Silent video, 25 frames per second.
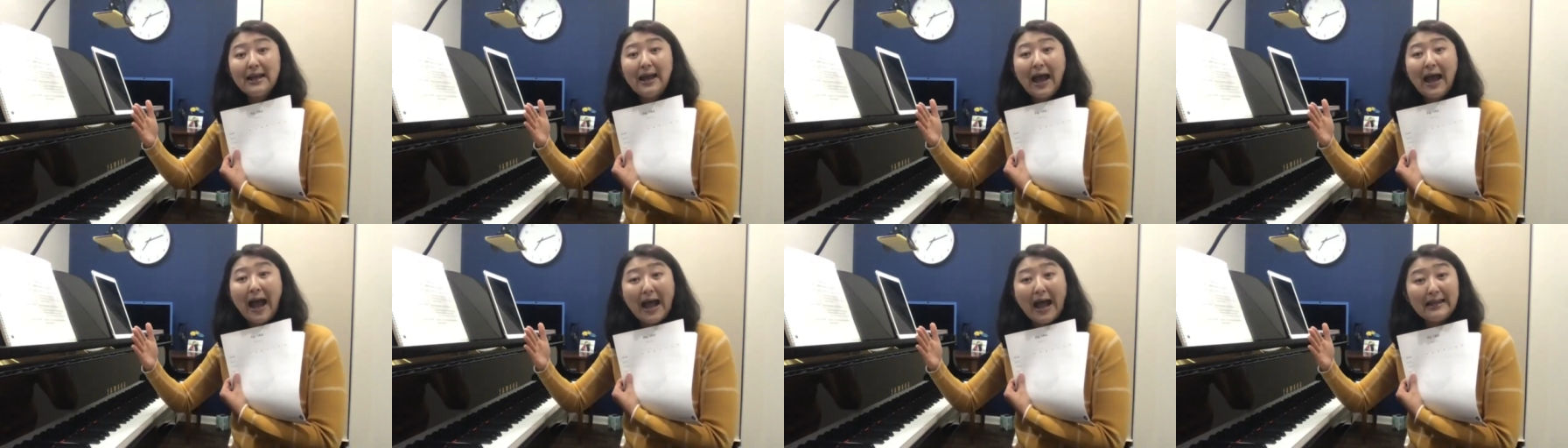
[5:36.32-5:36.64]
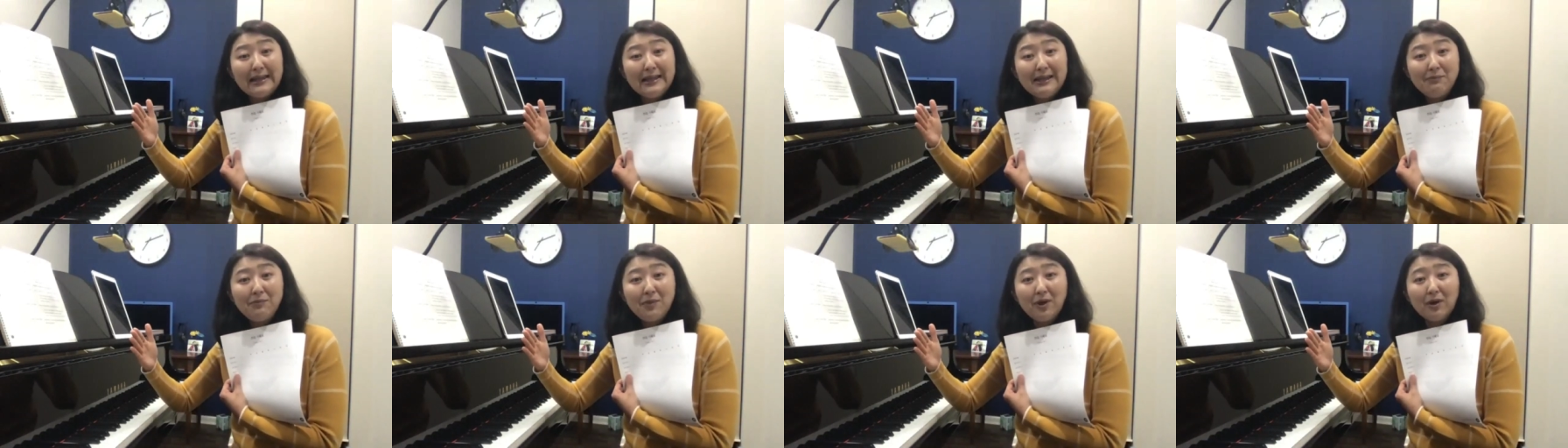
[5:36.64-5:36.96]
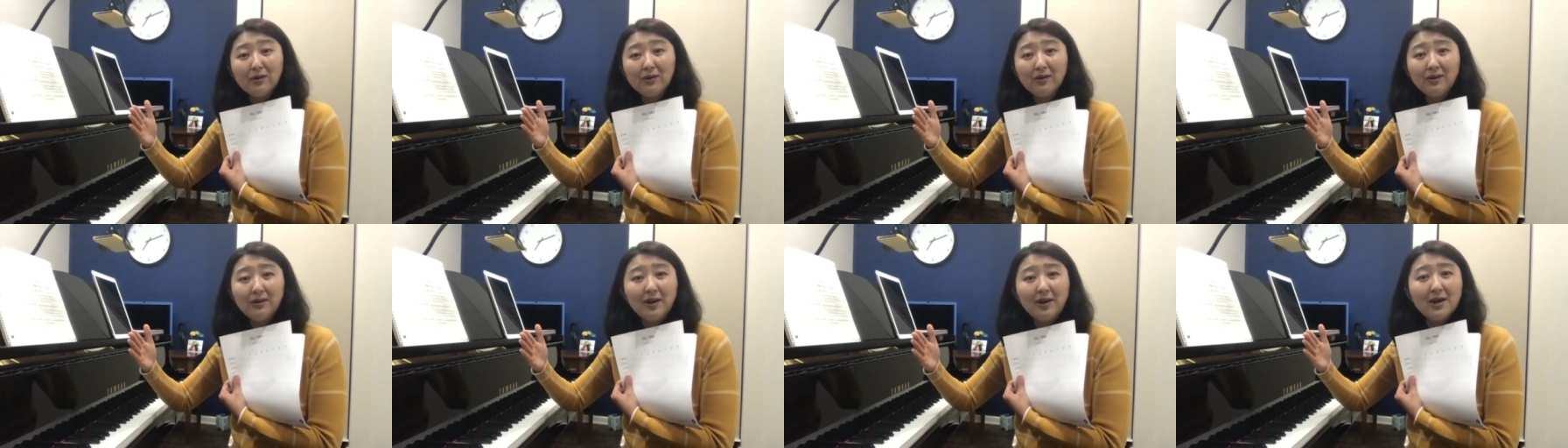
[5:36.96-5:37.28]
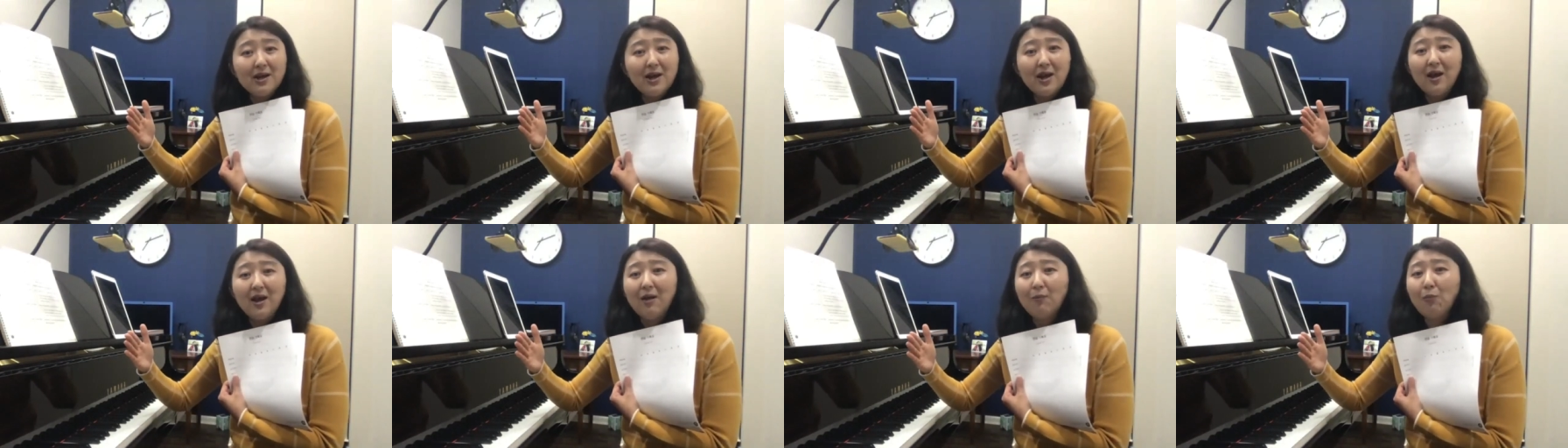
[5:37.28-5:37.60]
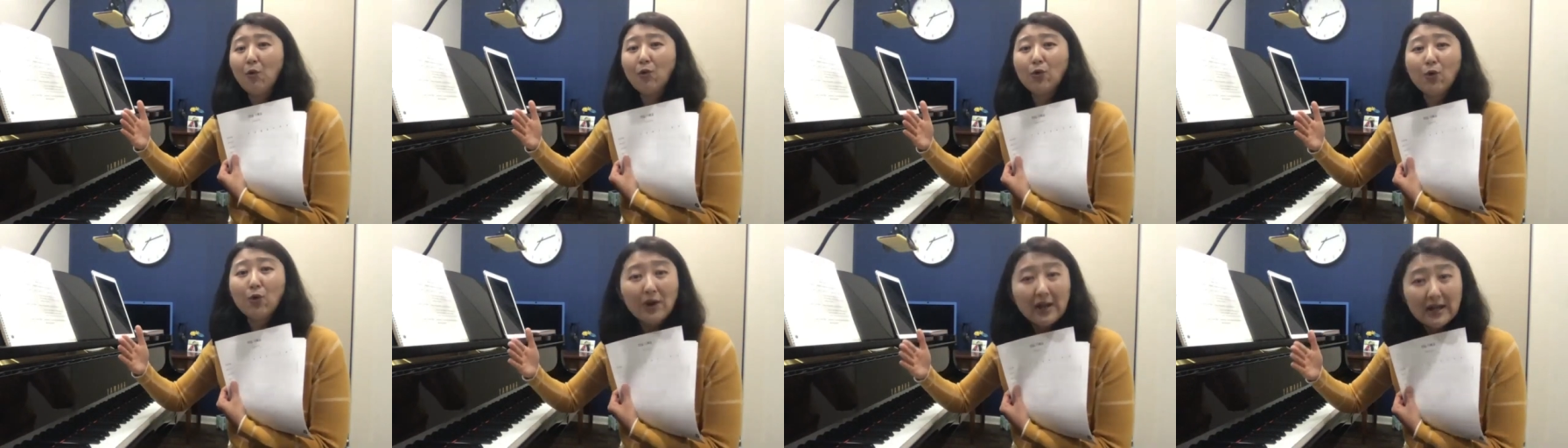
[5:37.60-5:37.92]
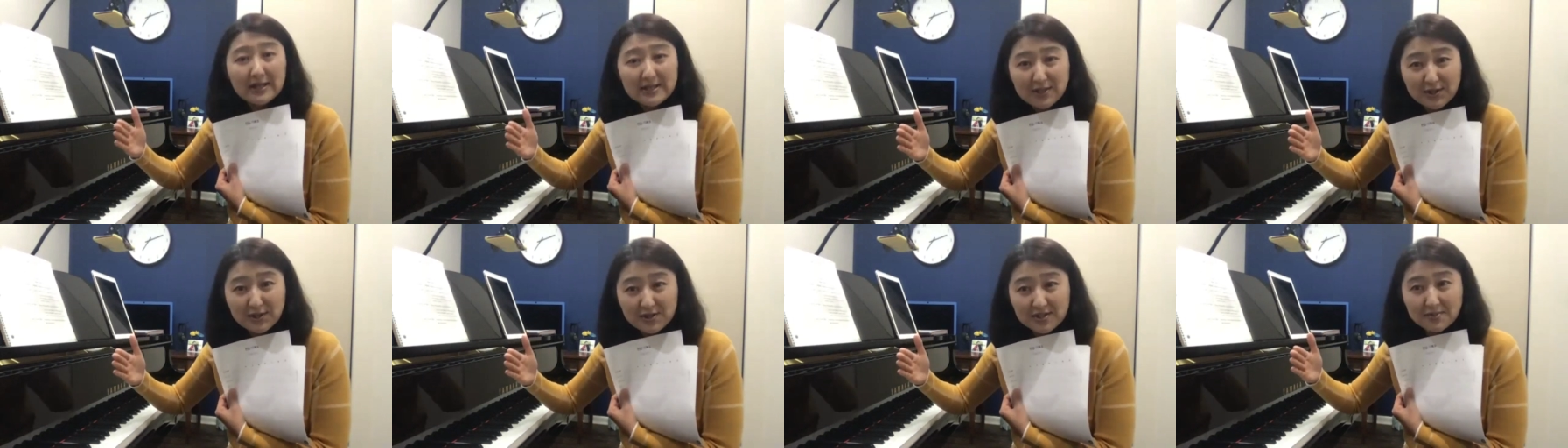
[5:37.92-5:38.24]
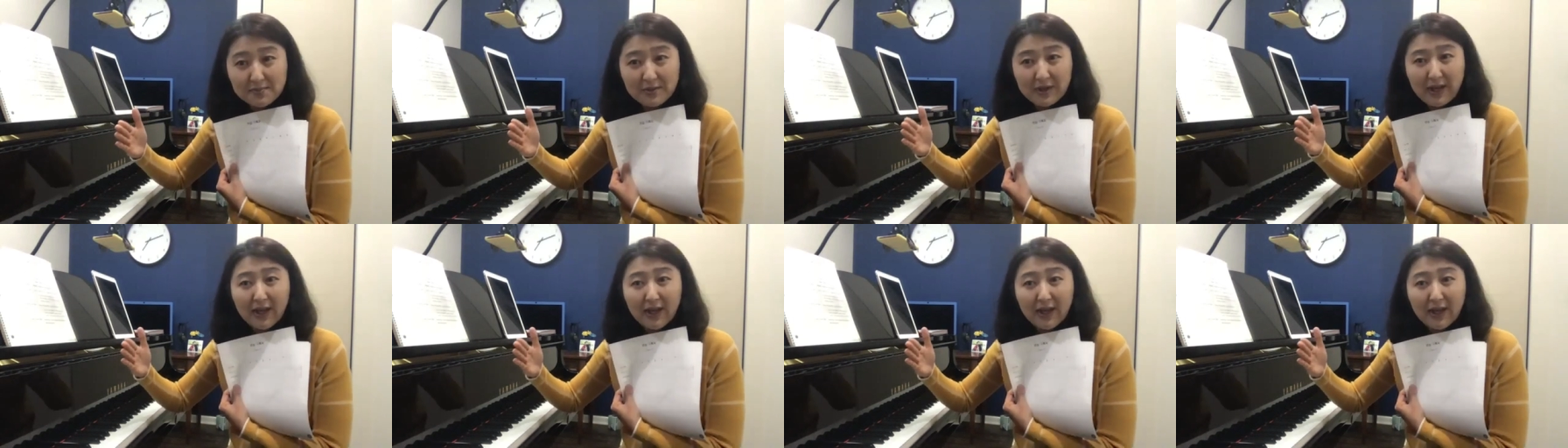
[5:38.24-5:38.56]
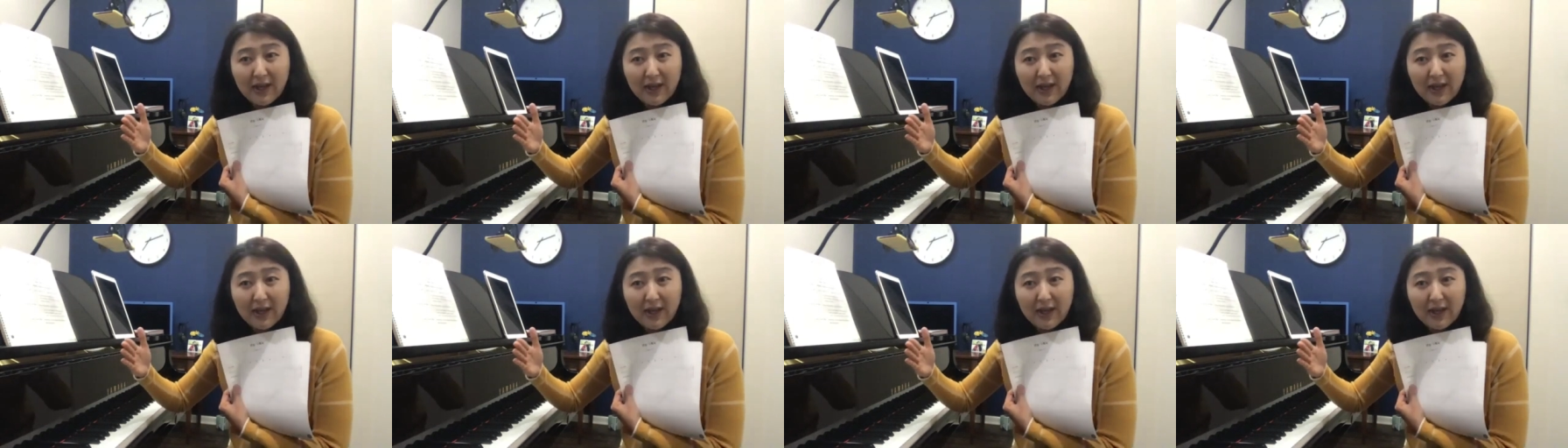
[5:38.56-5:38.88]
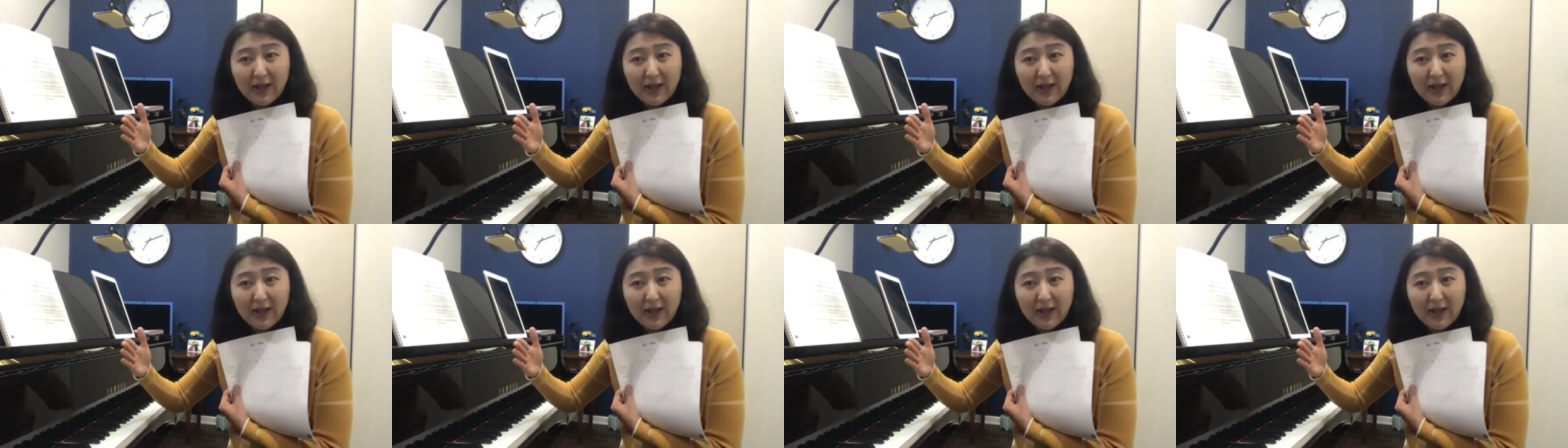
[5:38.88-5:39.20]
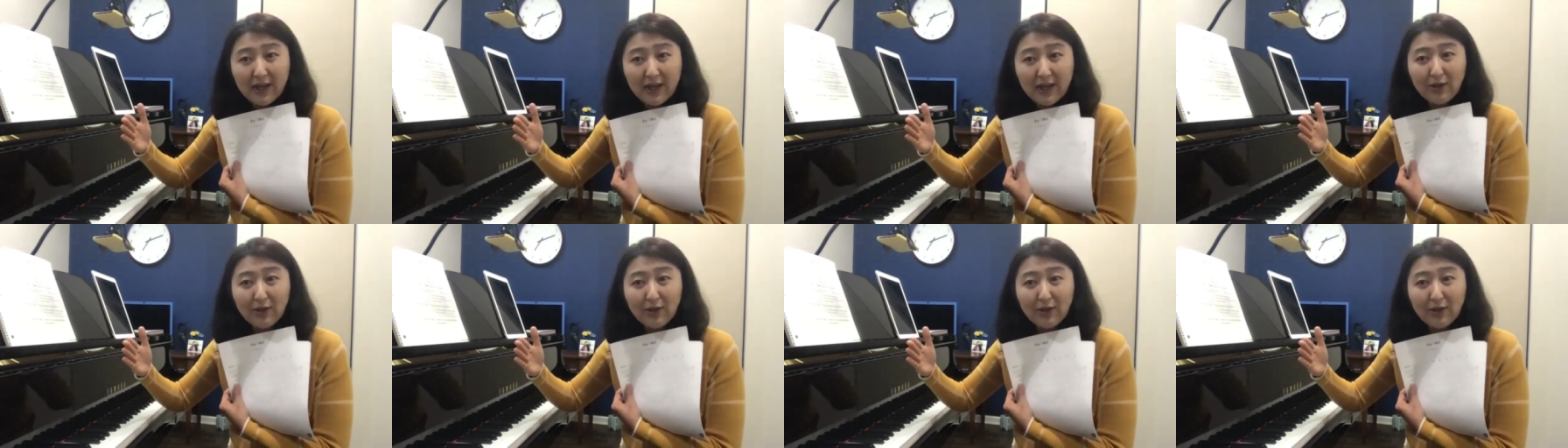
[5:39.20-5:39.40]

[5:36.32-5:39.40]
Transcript: 아니면은 목요일까지 연습을 해도 안 돼서